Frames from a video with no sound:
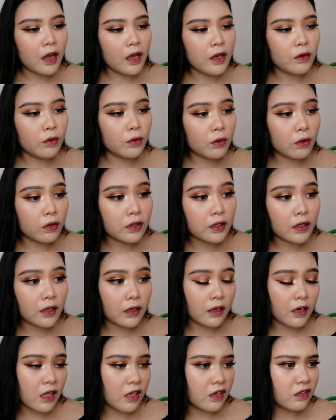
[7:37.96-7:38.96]
ano
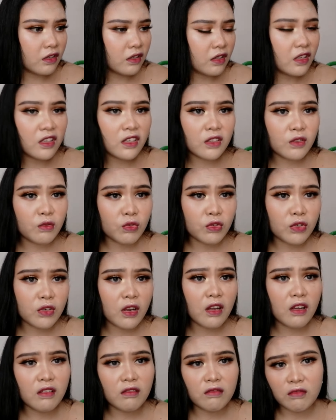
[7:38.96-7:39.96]
contact lens hindi to
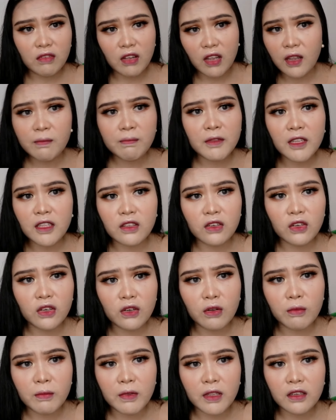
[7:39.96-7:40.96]
siya I'm not
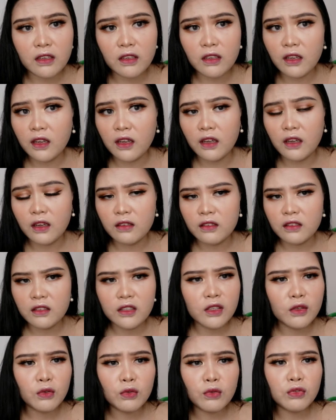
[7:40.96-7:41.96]
recommend uh,
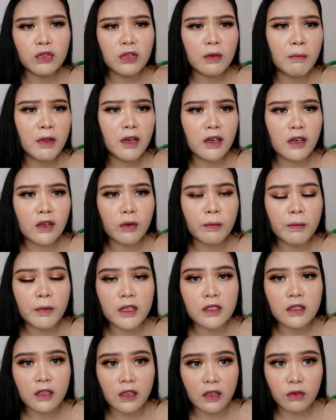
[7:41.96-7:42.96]
hindi ko to siya
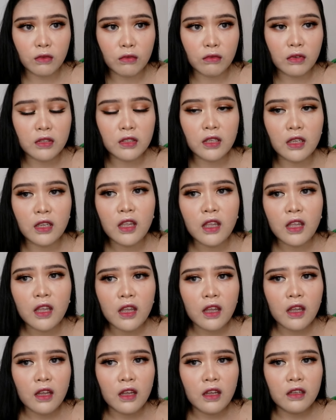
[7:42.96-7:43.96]
ma-recommend sa inyo kasi
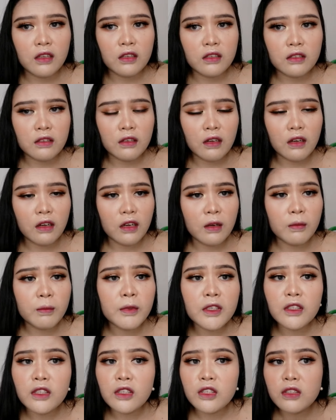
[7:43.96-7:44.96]
um,
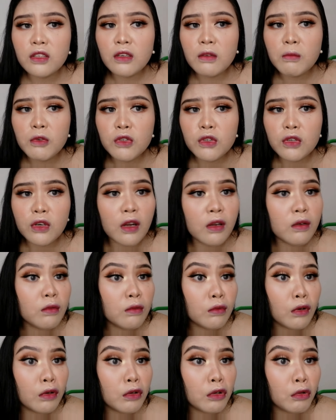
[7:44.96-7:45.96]
hindi siya
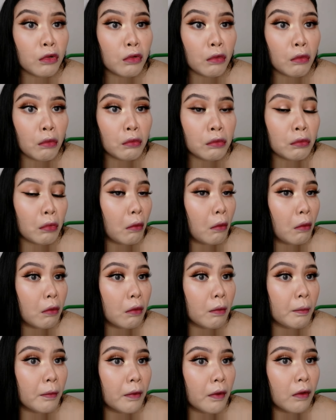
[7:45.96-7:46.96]
masyadong
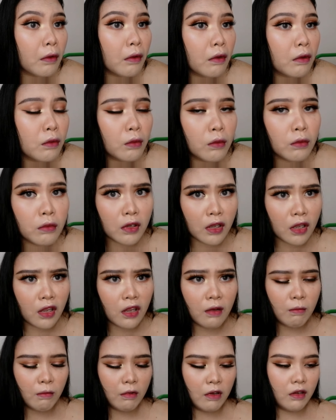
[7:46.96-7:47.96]
nakikuto, mga ganong
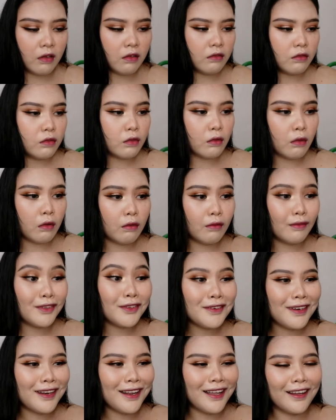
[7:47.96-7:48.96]
keme. So,
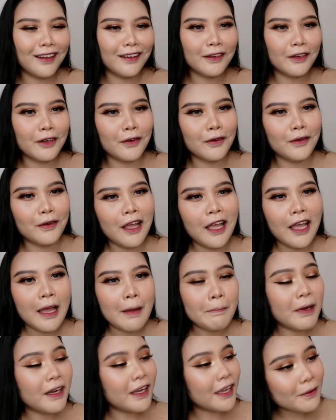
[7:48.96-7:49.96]
yun lang. Kung
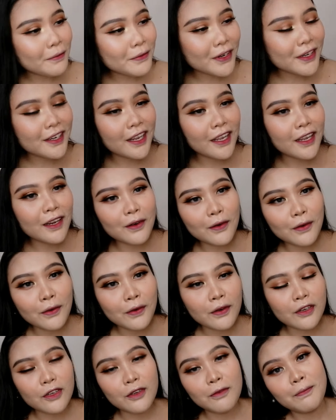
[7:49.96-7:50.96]
pang everyday
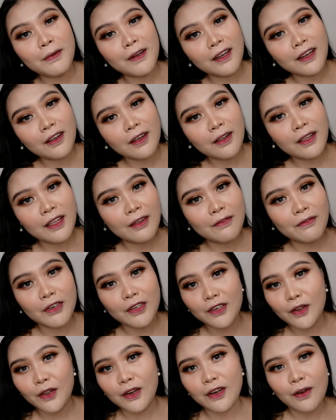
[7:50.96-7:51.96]
look, yung pang
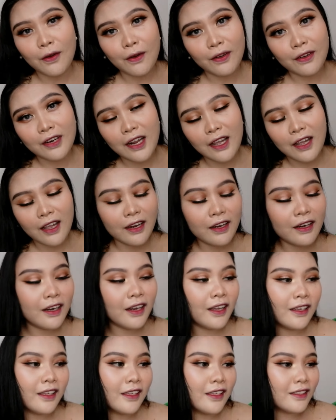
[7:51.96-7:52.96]
everyday na
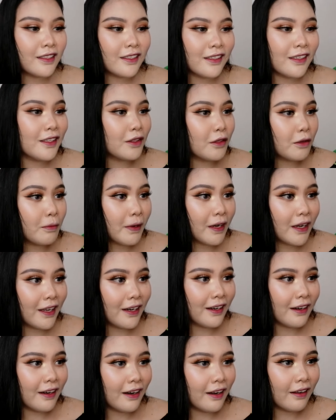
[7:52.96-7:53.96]
orahan lang is ito
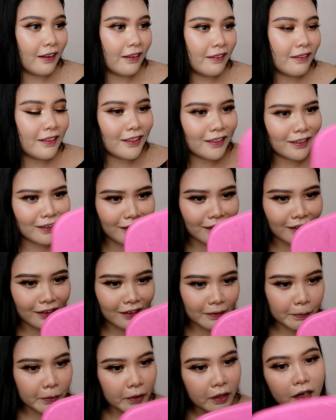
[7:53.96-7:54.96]
maganda.
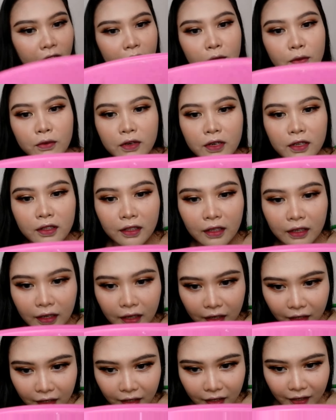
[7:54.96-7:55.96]
Yeah, parang ayaw ko nang
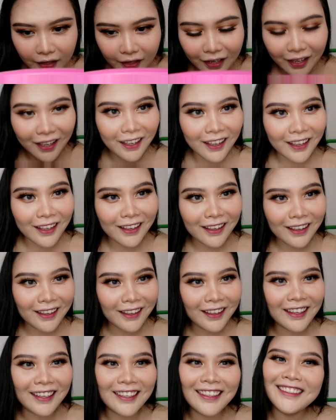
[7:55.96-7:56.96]
tanggalin.
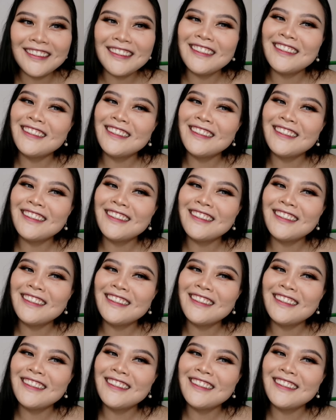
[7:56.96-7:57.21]
Ah.